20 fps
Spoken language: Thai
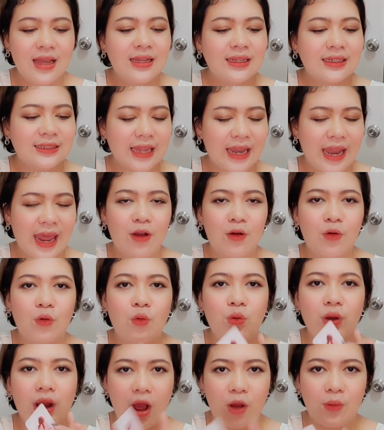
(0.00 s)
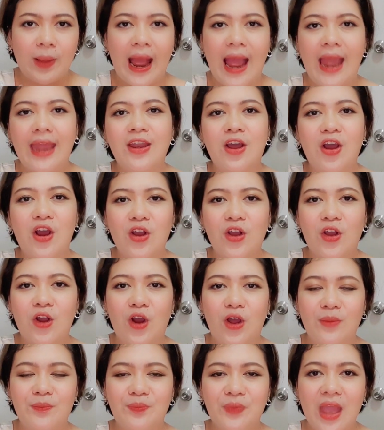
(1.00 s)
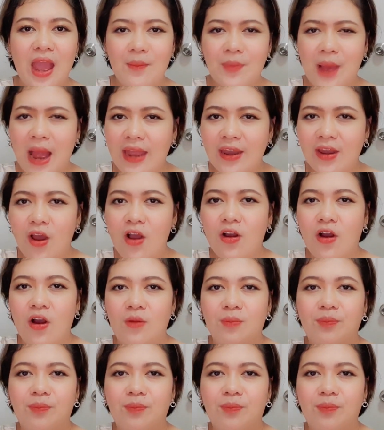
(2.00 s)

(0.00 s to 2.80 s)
เสน่ห์ของคุณเอาภายนอกก่อนภายนอกของปี